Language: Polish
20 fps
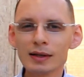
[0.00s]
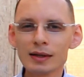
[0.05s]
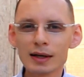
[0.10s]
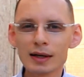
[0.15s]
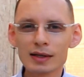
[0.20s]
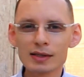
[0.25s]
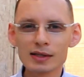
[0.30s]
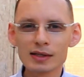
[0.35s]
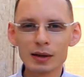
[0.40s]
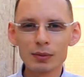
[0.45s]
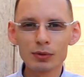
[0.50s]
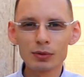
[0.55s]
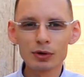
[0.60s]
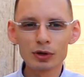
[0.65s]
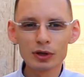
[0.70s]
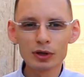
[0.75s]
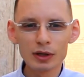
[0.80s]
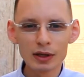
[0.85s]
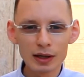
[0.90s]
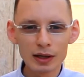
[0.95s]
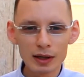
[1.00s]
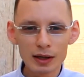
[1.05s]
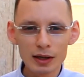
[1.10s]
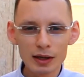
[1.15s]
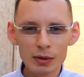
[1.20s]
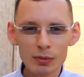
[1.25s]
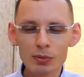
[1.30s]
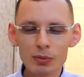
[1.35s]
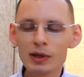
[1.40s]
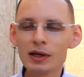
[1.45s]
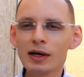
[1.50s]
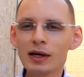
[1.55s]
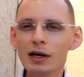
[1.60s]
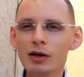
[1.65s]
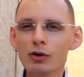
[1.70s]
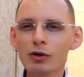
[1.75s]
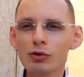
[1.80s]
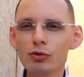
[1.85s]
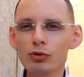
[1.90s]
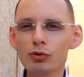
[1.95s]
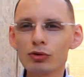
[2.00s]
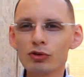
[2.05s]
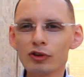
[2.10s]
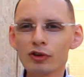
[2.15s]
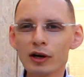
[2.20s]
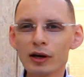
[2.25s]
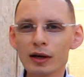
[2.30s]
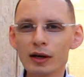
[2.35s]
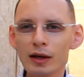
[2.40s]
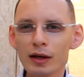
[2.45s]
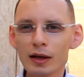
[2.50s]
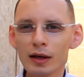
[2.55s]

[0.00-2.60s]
tak samo i my jako ludzie